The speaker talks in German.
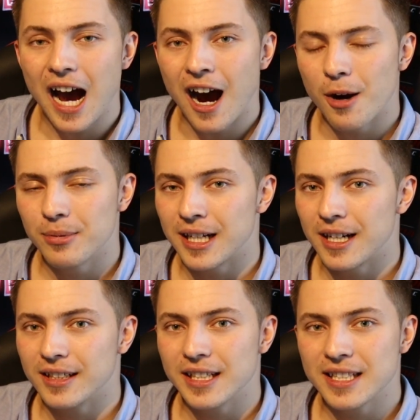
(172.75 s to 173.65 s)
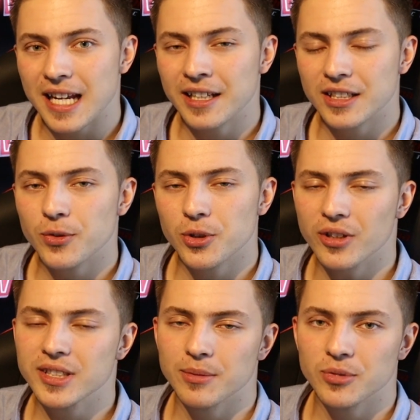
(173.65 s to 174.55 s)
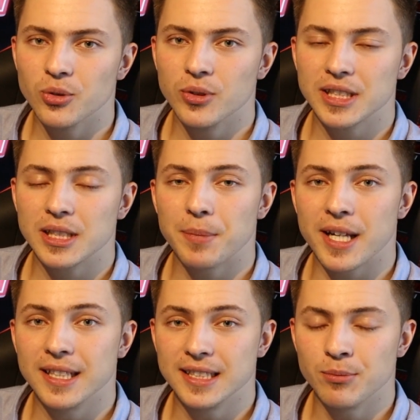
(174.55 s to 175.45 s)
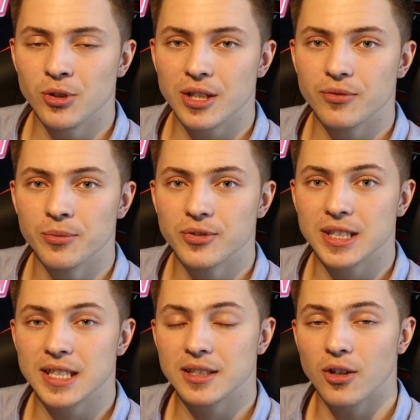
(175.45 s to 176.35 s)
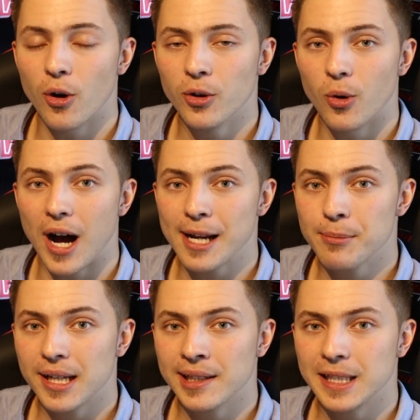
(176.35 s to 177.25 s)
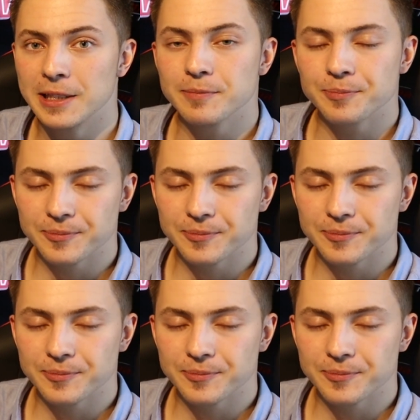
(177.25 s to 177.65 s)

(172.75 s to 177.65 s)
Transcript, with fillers: Aber ich denke, es wird trotzdem so sich bei den 750 Euro einpendeln.